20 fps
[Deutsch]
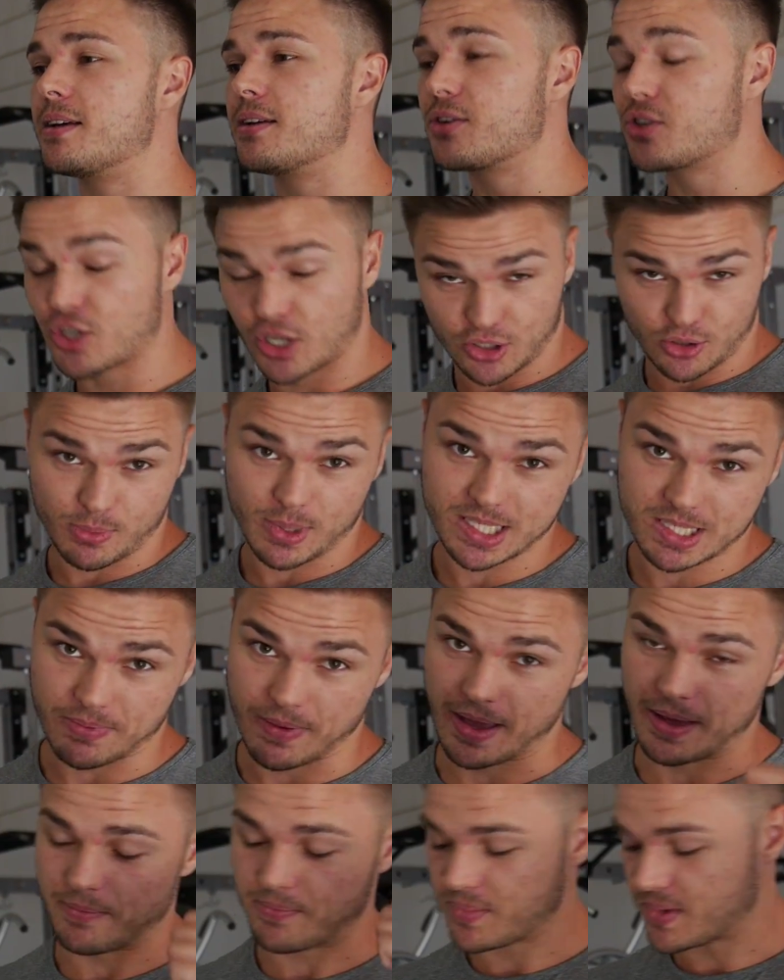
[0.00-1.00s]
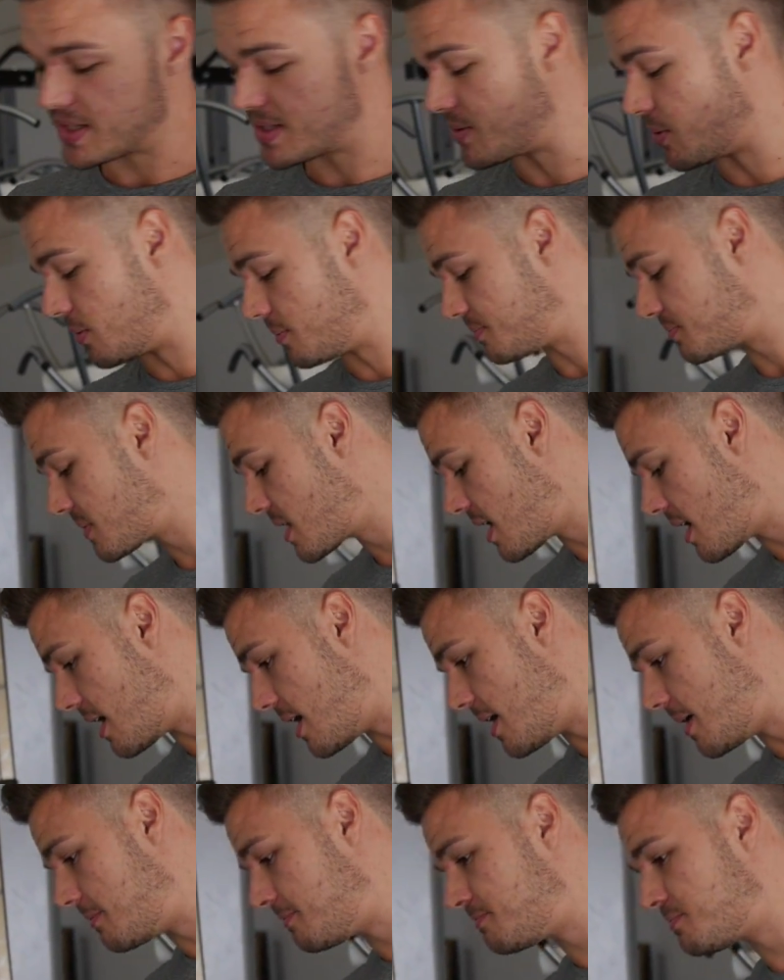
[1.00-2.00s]
Schritt Nummer zwei. So,
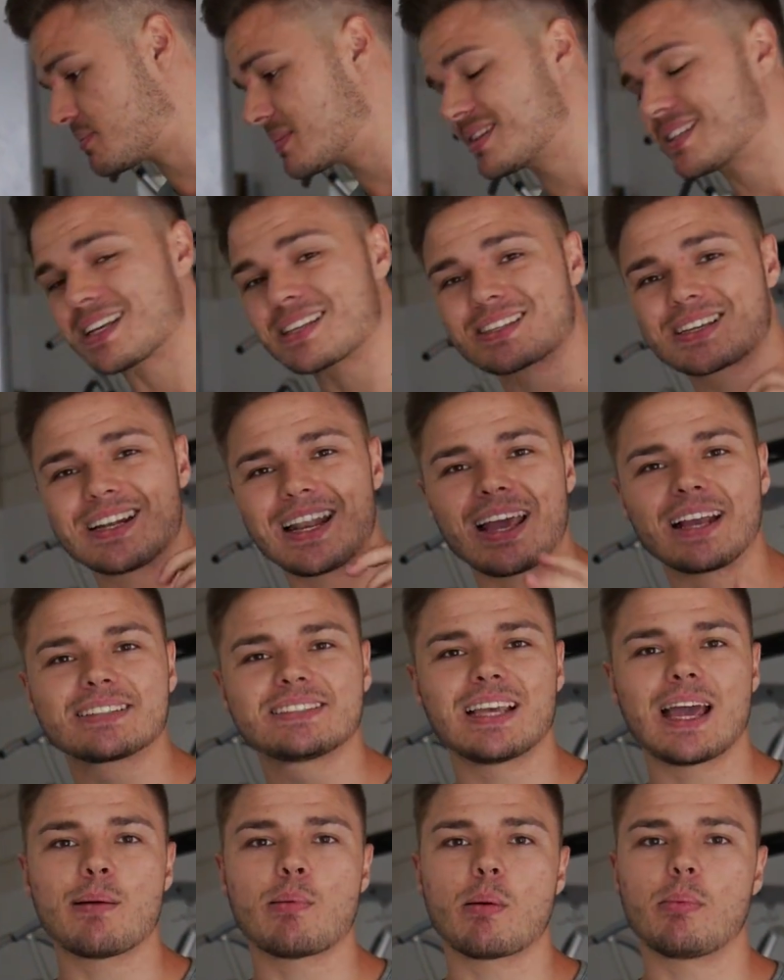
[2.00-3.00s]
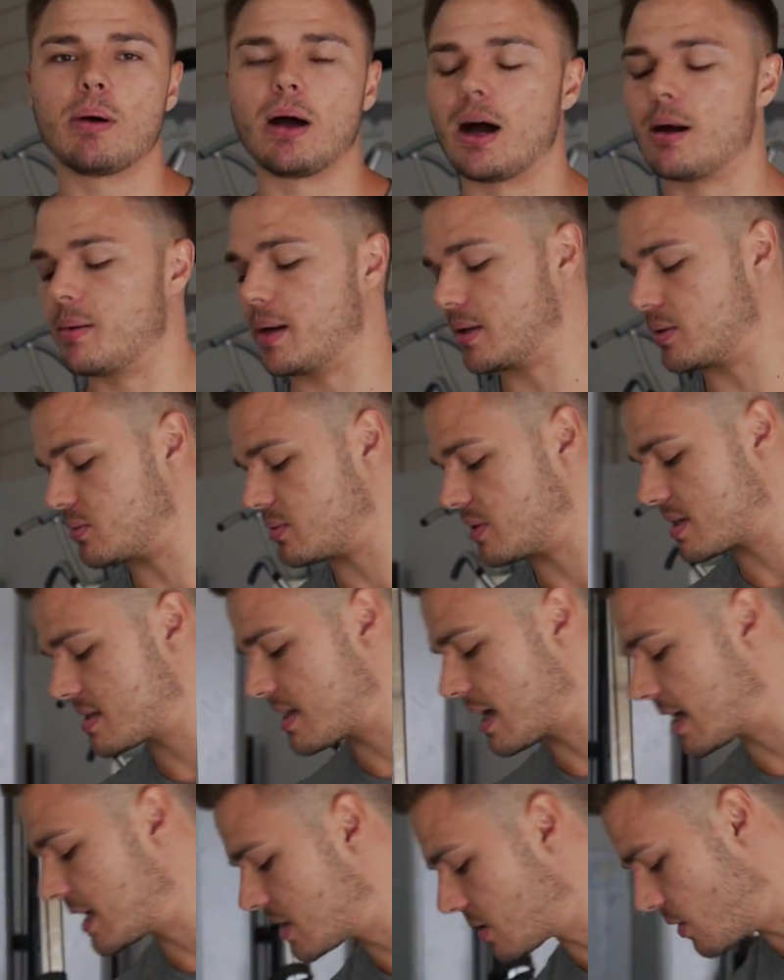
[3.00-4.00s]
ähm, das Gelenk selber bearbeiten. Da
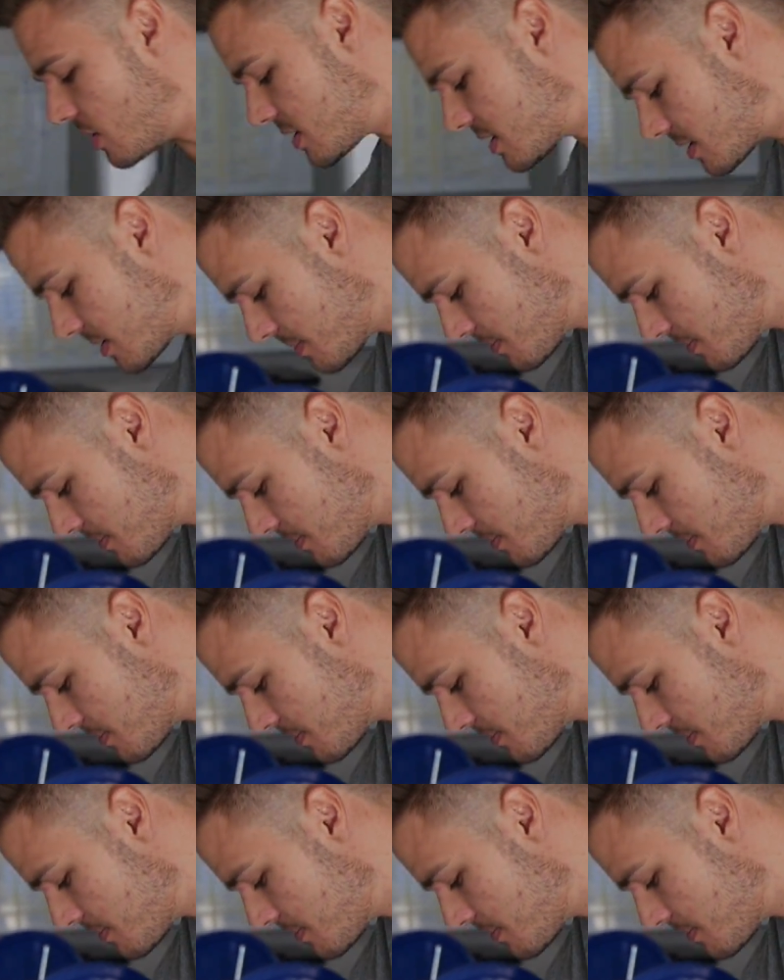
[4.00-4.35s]
zeige ich euch